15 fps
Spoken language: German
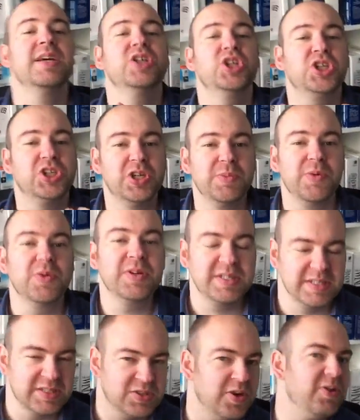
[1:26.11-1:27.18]
der Stimmung
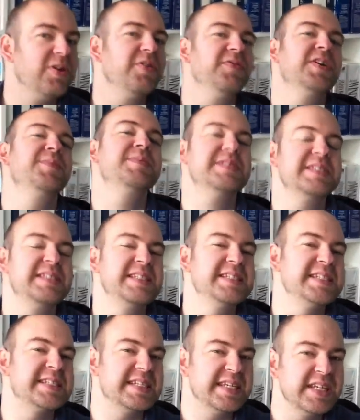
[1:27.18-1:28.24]
dieses Horrorfilms ist
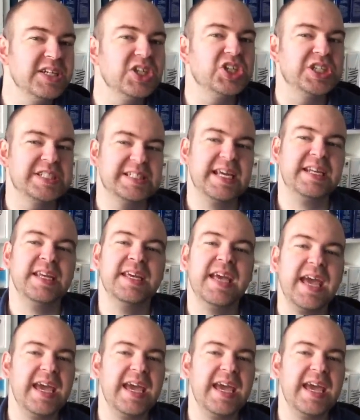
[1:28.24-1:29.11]
dieses indische Setting